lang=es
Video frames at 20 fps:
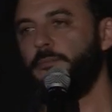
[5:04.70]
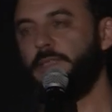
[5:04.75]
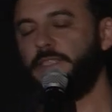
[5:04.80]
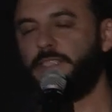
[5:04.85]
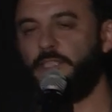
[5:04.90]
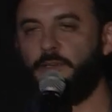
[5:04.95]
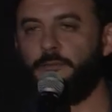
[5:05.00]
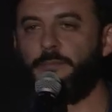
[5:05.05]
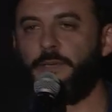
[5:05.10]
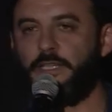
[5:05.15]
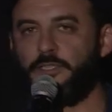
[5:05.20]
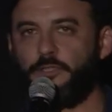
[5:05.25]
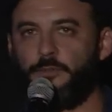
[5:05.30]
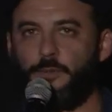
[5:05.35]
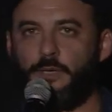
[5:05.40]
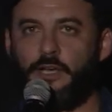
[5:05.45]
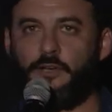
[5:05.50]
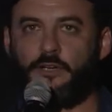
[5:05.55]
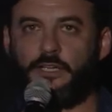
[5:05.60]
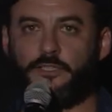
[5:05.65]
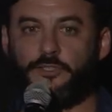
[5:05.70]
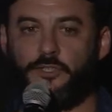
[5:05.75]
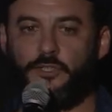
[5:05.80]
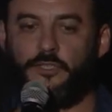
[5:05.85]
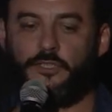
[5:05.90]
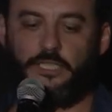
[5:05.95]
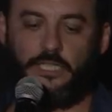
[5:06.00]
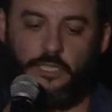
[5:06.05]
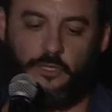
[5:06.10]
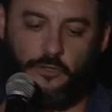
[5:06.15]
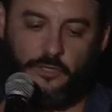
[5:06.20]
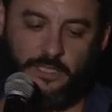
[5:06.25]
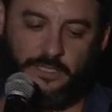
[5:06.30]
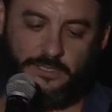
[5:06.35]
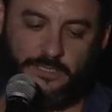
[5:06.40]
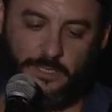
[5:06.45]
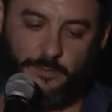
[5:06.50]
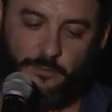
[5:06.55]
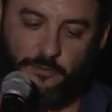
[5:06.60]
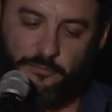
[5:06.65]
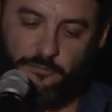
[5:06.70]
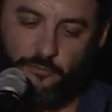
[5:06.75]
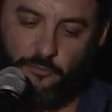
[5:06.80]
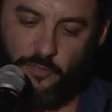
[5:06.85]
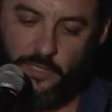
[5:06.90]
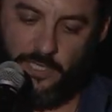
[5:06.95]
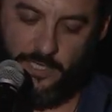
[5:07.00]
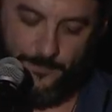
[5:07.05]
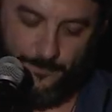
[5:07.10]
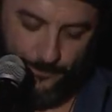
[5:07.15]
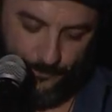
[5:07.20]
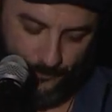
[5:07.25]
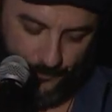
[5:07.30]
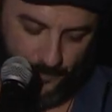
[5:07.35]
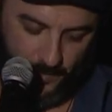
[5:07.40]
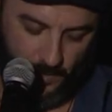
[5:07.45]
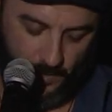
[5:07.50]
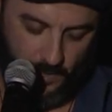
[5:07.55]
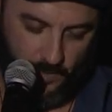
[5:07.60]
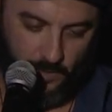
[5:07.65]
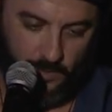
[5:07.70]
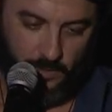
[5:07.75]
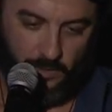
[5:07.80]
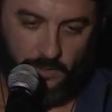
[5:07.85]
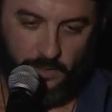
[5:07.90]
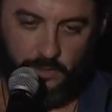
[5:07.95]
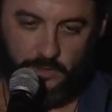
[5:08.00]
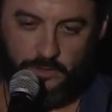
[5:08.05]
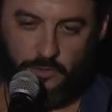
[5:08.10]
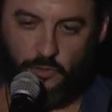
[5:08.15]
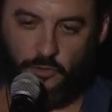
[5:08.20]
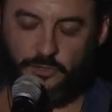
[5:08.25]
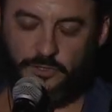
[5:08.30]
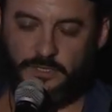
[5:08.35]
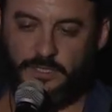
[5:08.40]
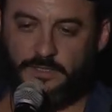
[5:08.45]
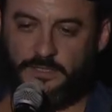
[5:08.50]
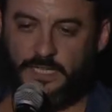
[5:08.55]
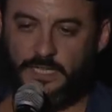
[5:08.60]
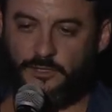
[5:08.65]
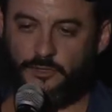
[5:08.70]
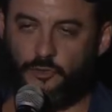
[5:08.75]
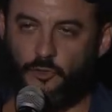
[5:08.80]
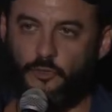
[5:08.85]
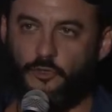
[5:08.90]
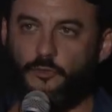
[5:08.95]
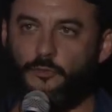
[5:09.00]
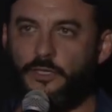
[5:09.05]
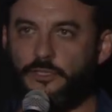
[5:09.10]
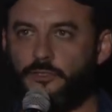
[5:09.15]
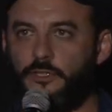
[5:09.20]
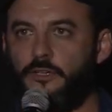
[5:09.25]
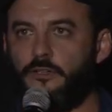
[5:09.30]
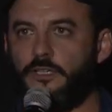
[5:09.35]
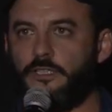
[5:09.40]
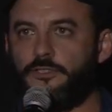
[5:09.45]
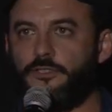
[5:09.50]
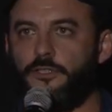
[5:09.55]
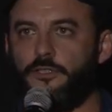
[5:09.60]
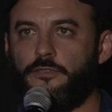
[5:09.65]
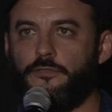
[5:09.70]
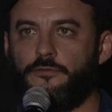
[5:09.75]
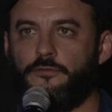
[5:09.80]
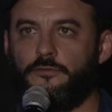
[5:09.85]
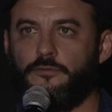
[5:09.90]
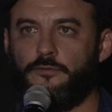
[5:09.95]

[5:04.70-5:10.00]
me hicieron precio por la locación y lo que hicimos fue concentrar todo en una sola locación.